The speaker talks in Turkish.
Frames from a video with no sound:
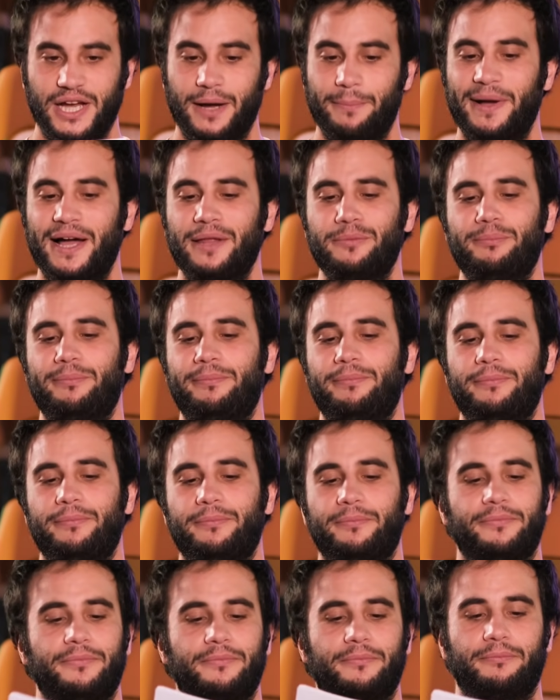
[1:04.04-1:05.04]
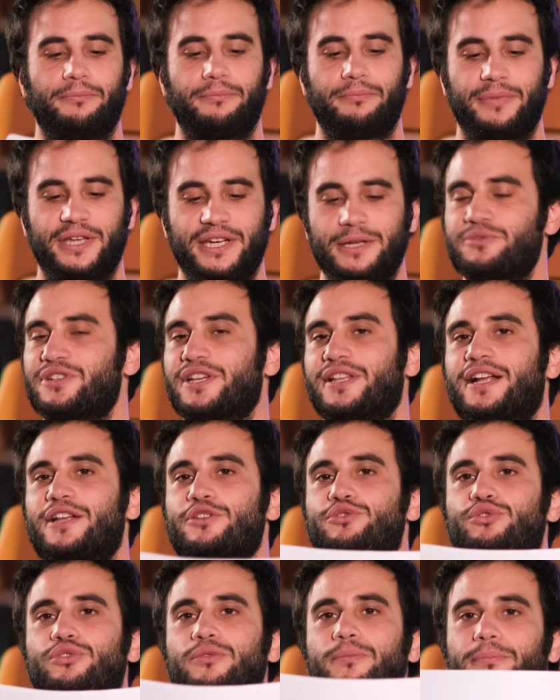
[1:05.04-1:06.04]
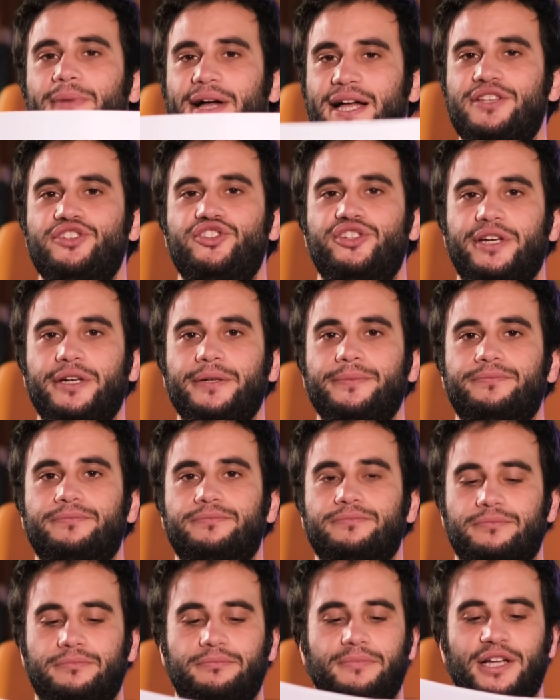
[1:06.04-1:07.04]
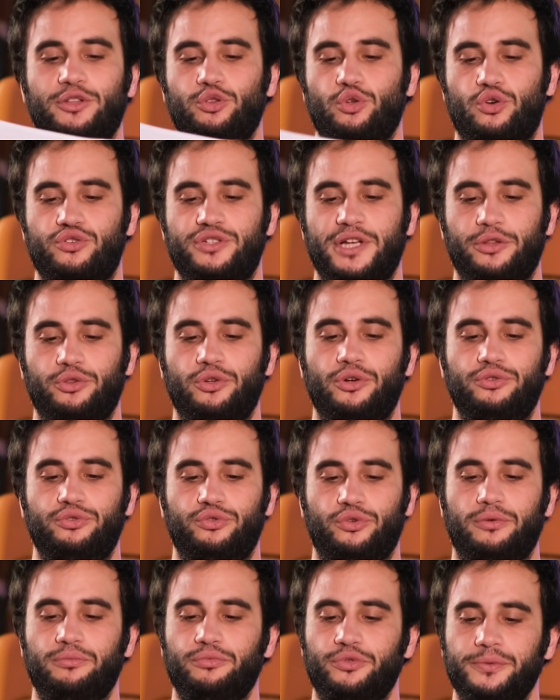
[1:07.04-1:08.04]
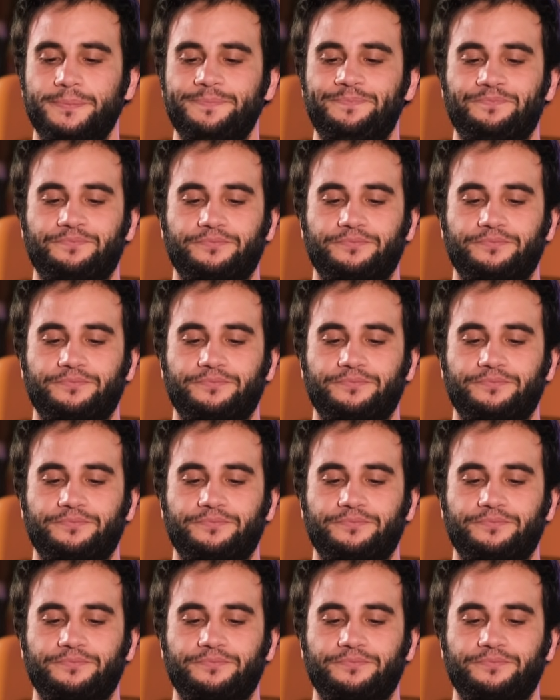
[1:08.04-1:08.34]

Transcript: Ya ben, benim jenerasyonum bence, ben 94 doğumluyum.